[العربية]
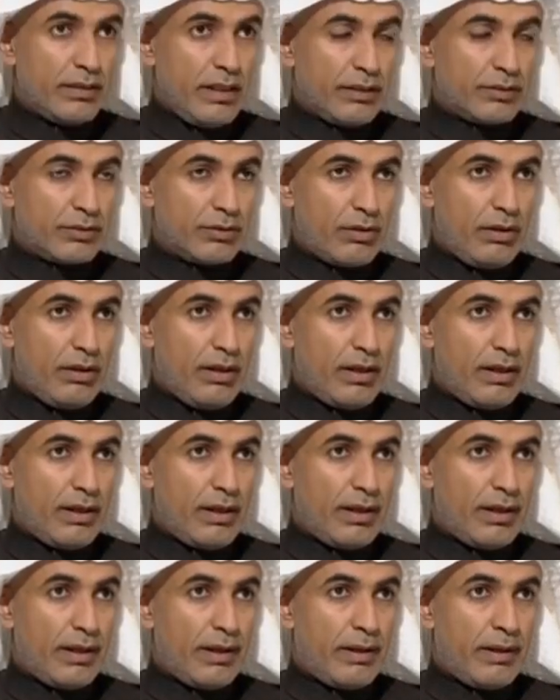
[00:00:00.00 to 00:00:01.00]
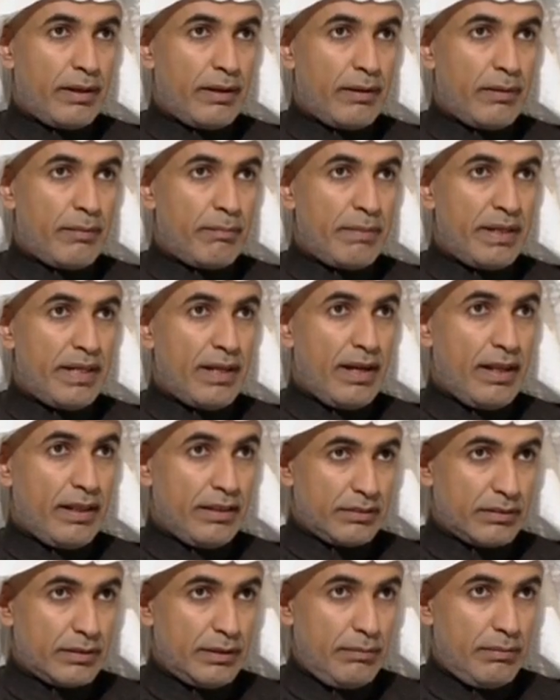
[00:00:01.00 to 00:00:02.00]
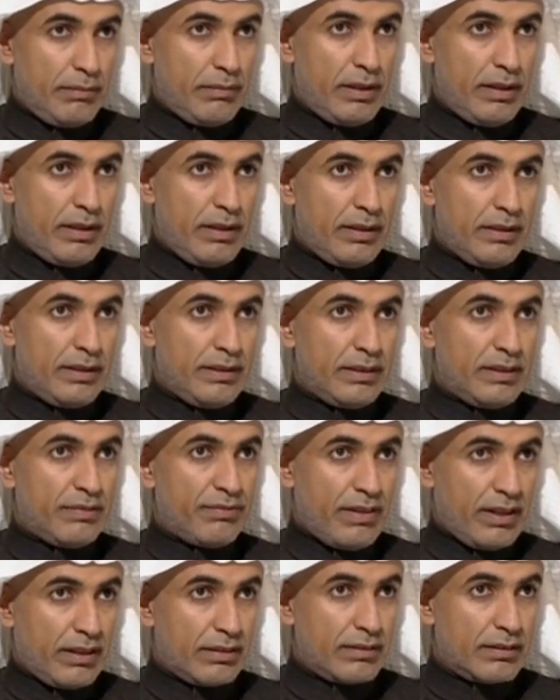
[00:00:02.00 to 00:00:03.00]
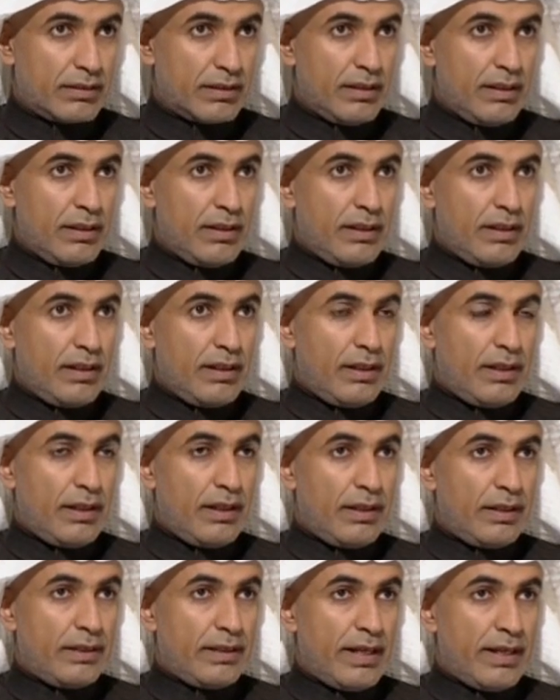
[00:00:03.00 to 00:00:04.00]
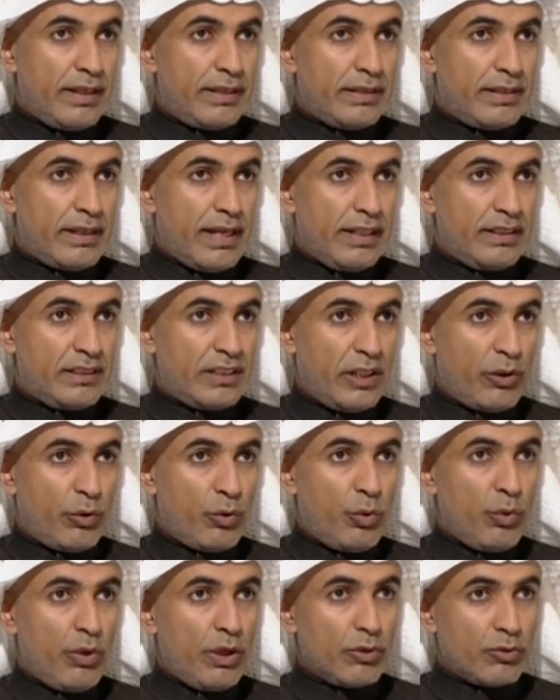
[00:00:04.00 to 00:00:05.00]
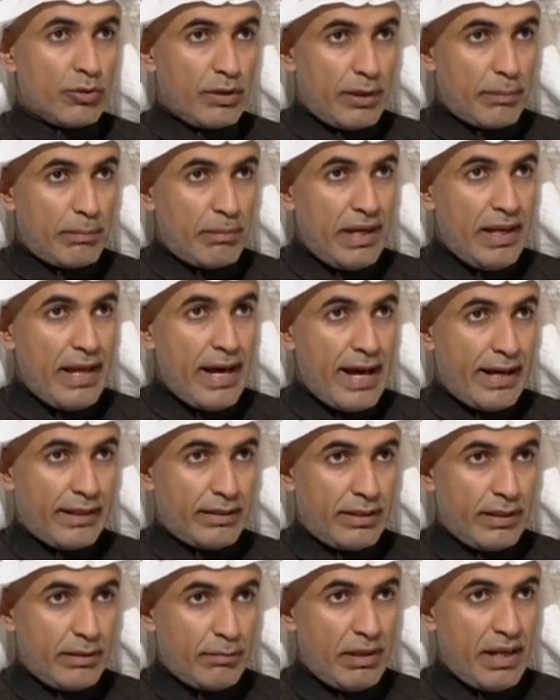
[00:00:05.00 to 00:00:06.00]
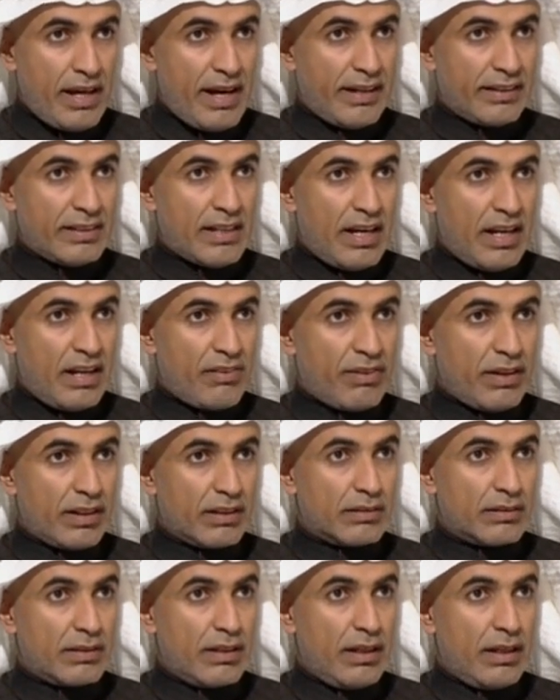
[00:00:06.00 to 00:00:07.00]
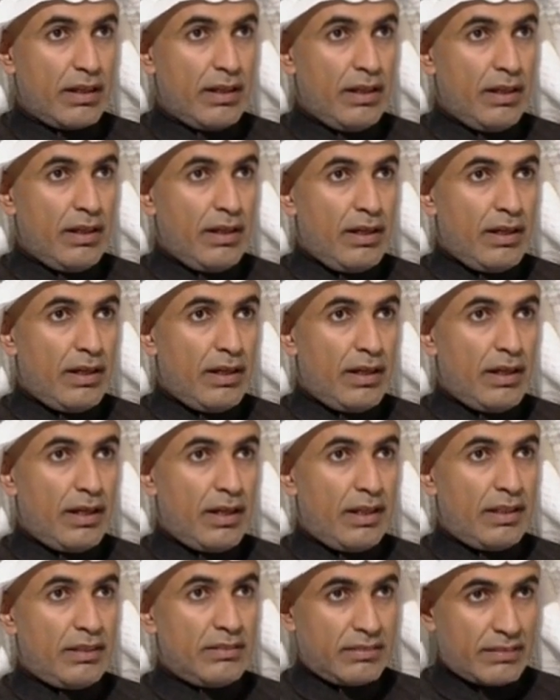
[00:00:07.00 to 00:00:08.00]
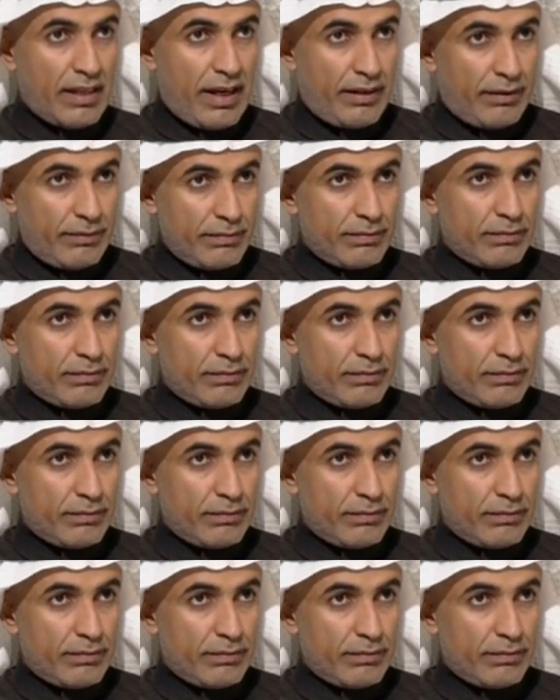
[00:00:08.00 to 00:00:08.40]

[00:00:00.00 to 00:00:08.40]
يحصل آه، من الاسم حين فقد آه، يعني أي شيء وهو يطرق بالعادة بالعادة على فقد آه، الإنسان